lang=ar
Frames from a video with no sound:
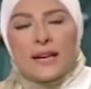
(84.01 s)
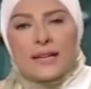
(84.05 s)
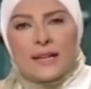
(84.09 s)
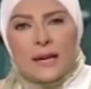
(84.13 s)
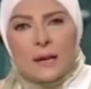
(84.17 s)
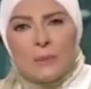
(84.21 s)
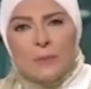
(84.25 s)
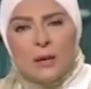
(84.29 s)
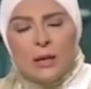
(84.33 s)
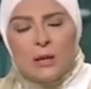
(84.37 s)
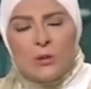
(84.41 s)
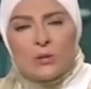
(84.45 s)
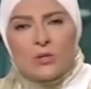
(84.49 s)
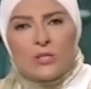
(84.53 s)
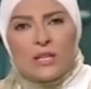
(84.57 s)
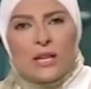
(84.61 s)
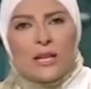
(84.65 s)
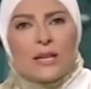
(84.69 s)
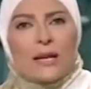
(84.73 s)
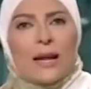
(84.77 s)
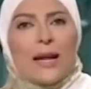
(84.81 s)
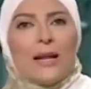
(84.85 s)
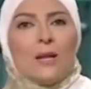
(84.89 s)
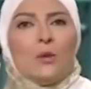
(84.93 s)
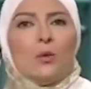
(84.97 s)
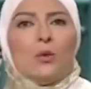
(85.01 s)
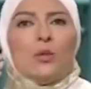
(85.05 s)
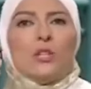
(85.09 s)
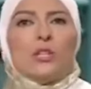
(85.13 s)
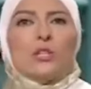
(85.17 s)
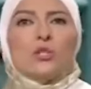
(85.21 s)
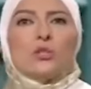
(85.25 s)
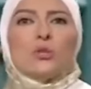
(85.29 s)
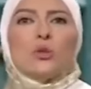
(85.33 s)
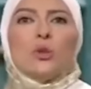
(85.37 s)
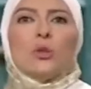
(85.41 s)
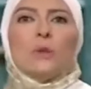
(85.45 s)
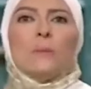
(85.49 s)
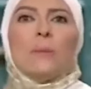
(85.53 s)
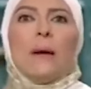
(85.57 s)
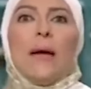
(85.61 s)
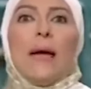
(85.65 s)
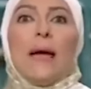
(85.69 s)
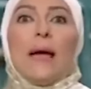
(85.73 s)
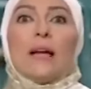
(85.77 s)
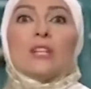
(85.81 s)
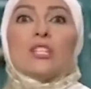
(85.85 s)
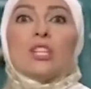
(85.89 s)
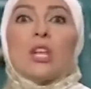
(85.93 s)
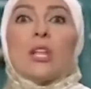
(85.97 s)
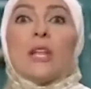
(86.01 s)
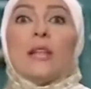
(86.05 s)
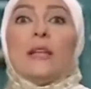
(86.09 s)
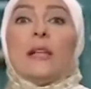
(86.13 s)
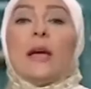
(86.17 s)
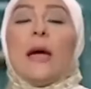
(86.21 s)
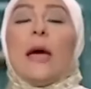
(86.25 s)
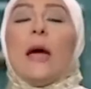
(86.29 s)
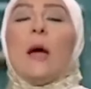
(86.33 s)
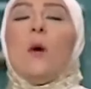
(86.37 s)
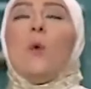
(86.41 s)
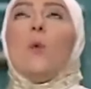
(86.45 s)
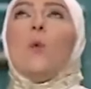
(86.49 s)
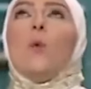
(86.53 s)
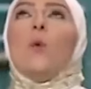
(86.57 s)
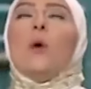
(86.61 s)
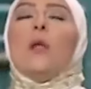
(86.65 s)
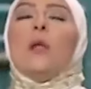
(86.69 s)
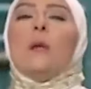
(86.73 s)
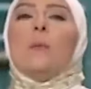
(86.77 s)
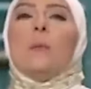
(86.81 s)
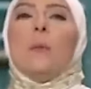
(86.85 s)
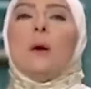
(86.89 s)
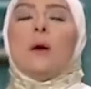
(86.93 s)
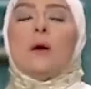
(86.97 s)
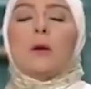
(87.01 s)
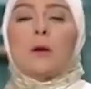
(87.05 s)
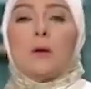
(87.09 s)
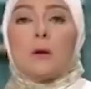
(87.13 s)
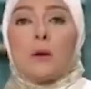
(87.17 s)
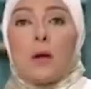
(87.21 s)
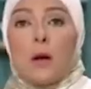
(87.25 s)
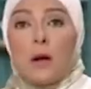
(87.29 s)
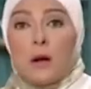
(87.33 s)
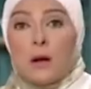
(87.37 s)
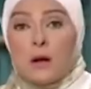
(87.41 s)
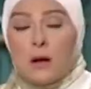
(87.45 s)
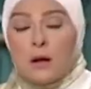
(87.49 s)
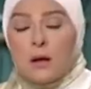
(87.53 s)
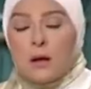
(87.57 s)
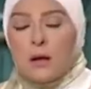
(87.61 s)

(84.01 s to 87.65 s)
كان عامل له سحر علوا لي الصوت بقى عشان انا اول مره